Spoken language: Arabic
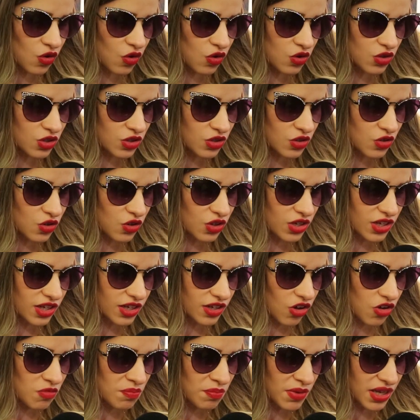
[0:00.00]
نقول كل
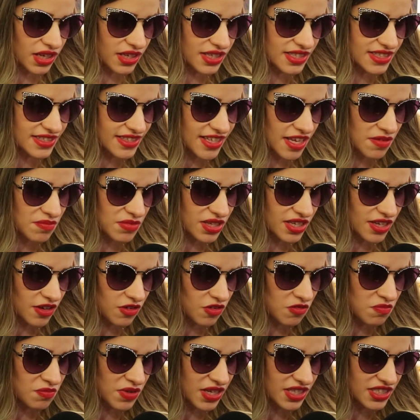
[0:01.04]
الأمة الإسلامية
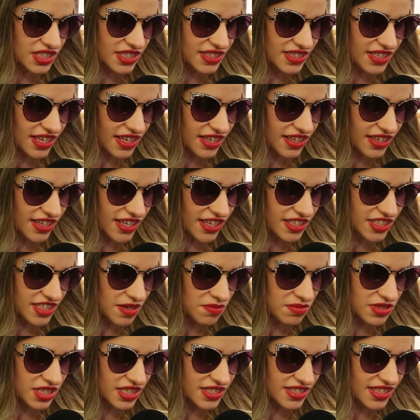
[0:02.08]
والأمة الجزائرية
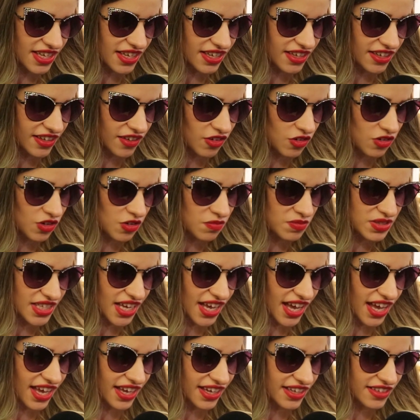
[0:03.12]
الشعب الجزائري نقول لهم
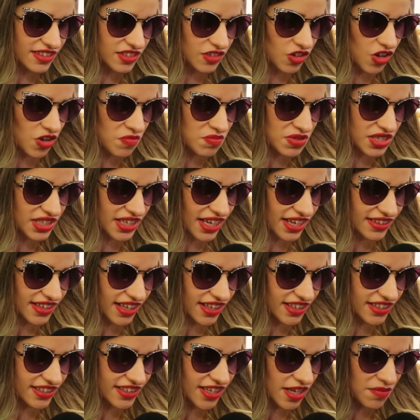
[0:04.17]
صحة عيدكم ينعد
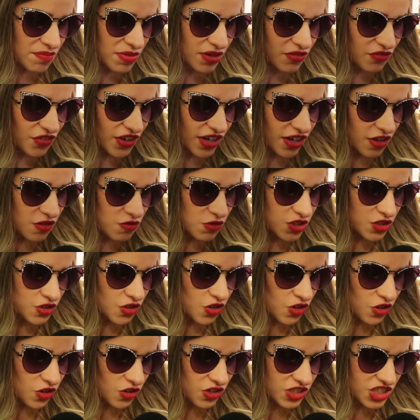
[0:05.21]
عليكم علينا بالفرح
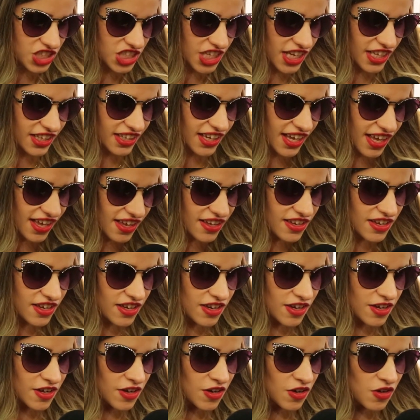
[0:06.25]
والسرور ان شاء الله
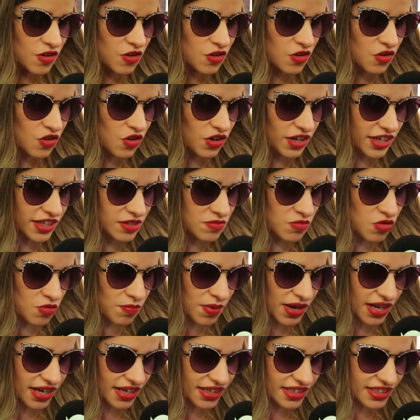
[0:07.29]
وعيد
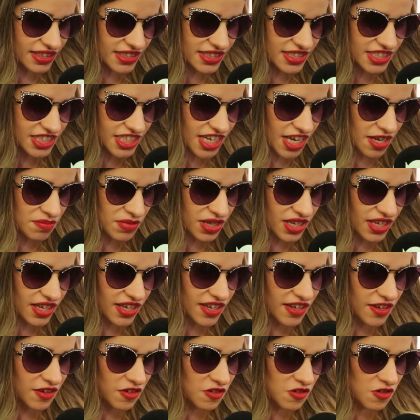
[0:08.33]
مبارك
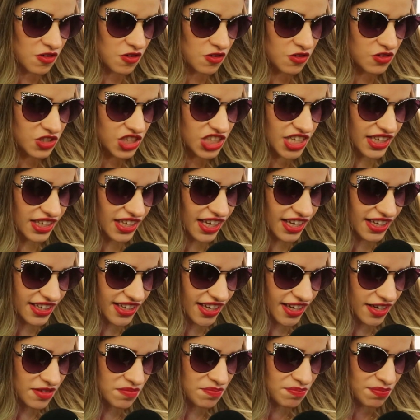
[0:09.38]
للجميع وان شاء الله
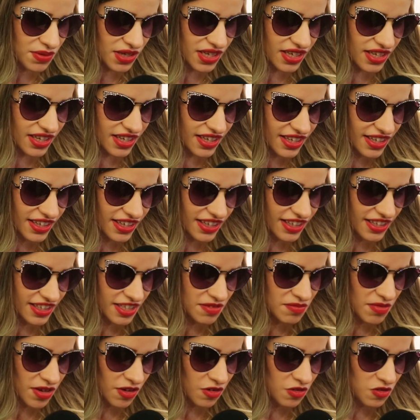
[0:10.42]
يا ربي
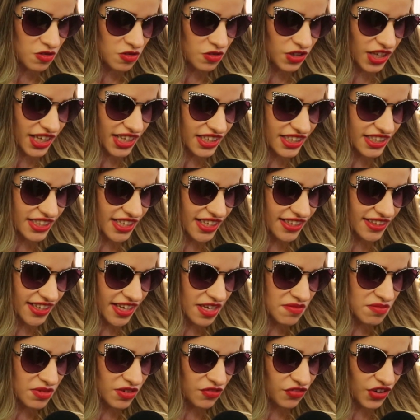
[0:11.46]
كما نقولوا يخلينا
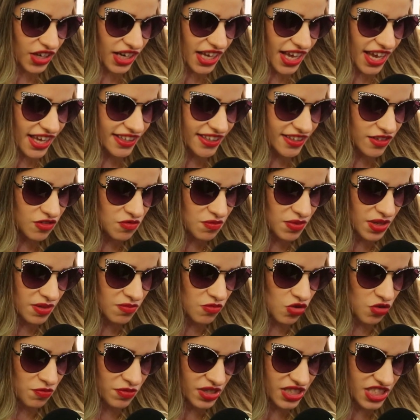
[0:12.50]
دائما فرحانين
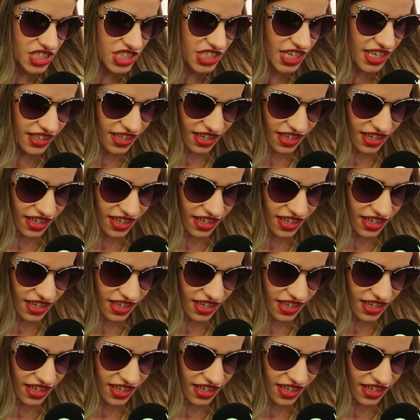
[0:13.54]
وملمومين ان شاء